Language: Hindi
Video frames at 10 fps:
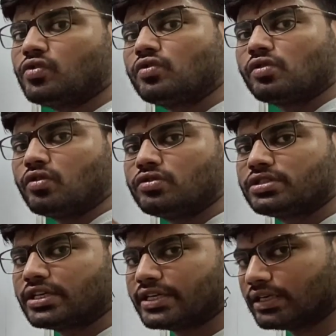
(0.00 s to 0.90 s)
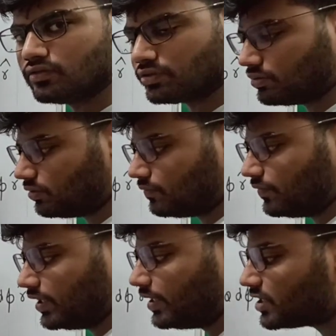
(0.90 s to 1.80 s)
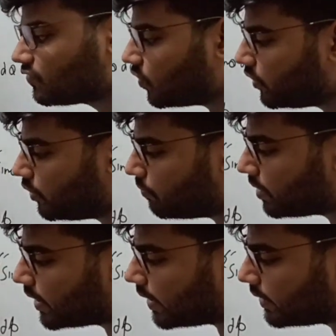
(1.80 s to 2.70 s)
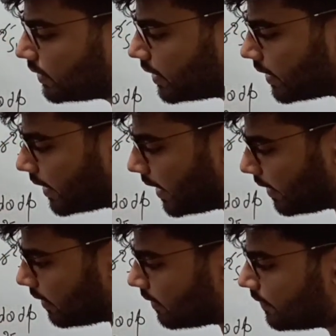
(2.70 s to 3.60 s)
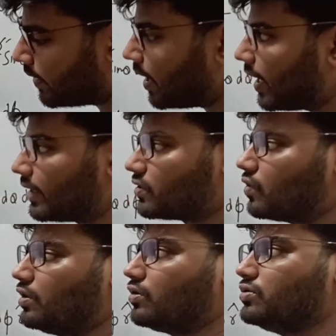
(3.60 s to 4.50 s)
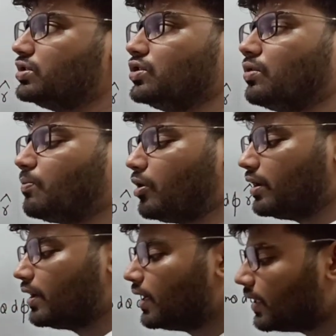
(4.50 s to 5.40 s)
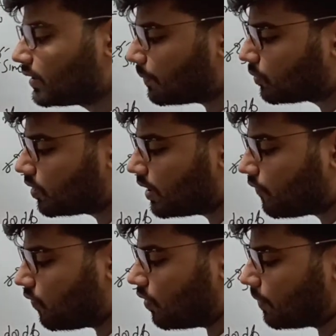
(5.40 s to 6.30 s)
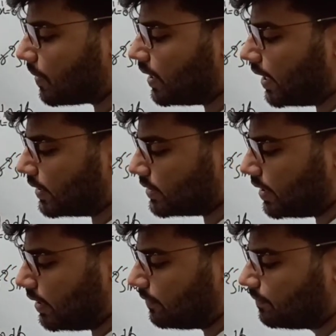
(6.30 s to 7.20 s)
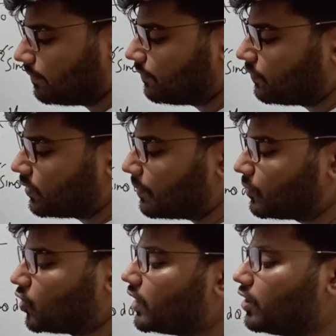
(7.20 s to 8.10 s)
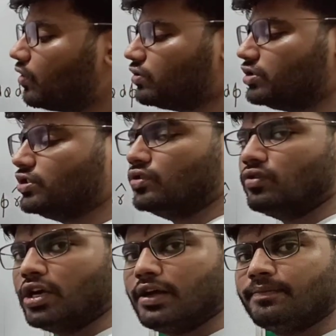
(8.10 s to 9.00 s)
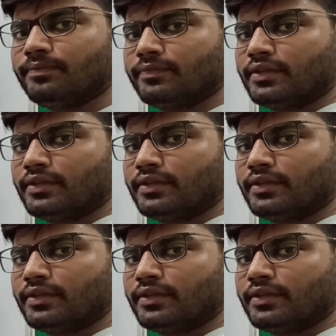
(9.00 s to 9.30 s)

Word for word: जो क्लोज कर रहा है उसको यदि इस वॉल्यूम के अंदर है आर इज टू जीरो पॉइंट तब तो ये फोर पाई आ जाएगा तब तो ये नॉन जीरो होगा